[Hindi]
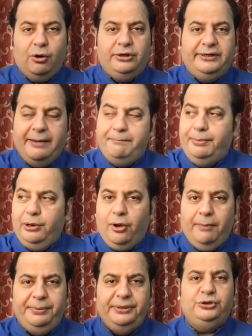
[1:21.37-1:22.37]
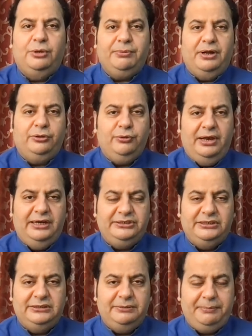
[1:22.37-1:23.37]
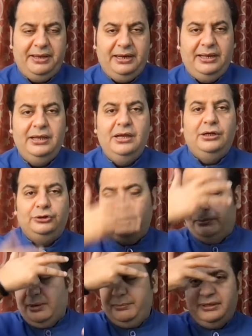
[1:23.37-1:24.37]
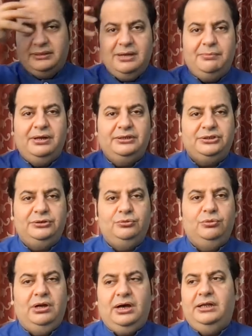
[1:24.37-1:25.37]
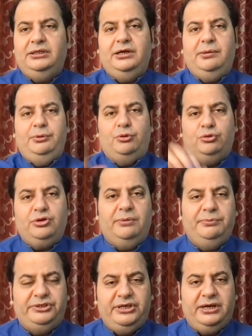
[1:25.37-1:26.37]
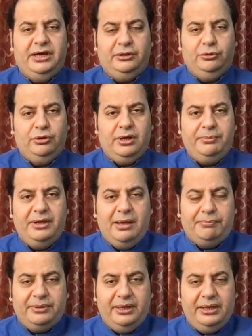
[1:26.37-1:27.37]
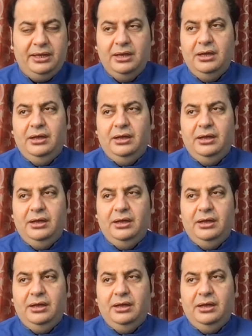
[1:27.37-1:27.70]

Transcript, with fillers: और टेम्पल हॉपिंग जो आप करते हो इलेक्शन से पहले जो आप कभी इतना बड़ा सिंदूर लगाते हो कभी रुद्राभिषेक करते हो कभी आपके